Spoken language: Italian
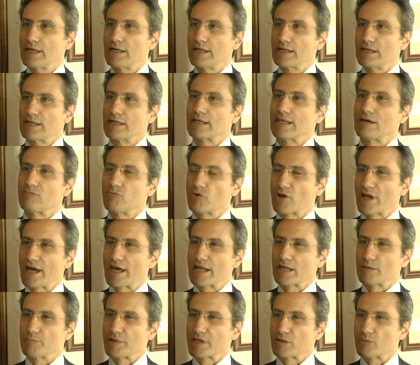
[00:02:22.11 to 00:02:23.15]
eh,
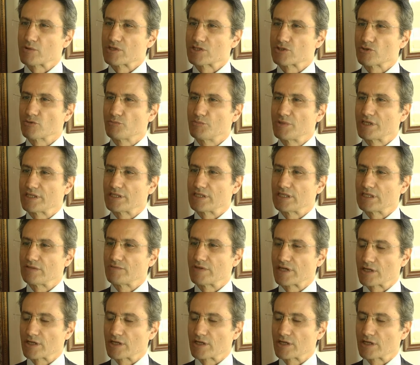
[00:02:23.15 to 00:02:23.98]
lavorare per questi obiettivi.